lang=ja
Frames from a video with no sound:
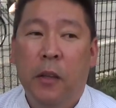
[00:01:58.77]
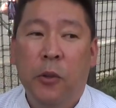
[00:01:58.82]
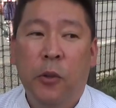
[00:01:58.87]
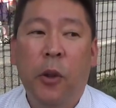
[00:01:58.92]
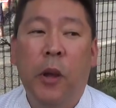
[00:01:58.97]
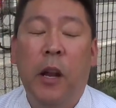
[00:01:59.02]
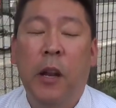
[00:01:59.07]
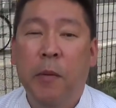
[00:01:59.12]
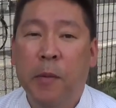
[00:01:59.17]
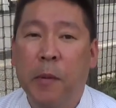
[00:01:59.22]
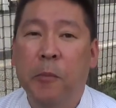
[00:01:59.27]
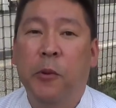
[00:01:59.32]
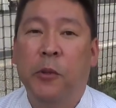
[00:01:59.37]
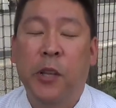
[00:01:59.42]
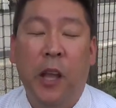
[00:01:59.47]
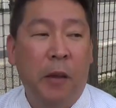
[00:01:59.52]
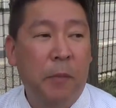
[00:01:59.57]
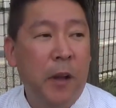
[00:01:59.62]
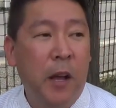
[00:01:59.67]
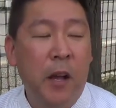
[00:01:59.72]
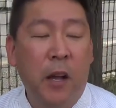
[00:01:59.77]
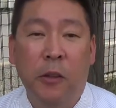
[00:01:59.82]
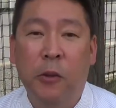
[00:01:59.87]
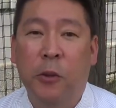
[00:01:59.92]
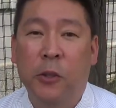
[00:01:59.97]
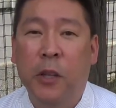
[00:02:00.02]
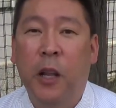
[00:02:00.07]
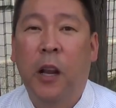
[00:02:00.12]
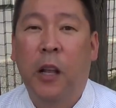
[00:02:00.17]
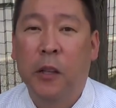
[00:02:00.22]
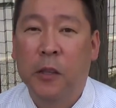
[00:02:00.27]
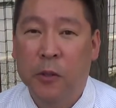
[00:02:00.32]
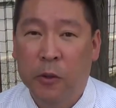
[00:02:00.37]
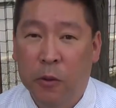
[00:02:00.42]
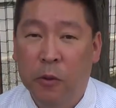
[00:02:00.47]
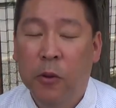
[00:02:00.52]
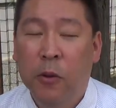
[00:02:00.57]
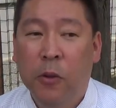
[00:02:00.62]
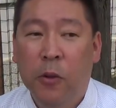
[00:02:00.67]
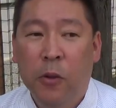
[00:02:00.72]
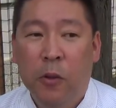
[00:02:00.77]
とあればもう裁判官としたらですよ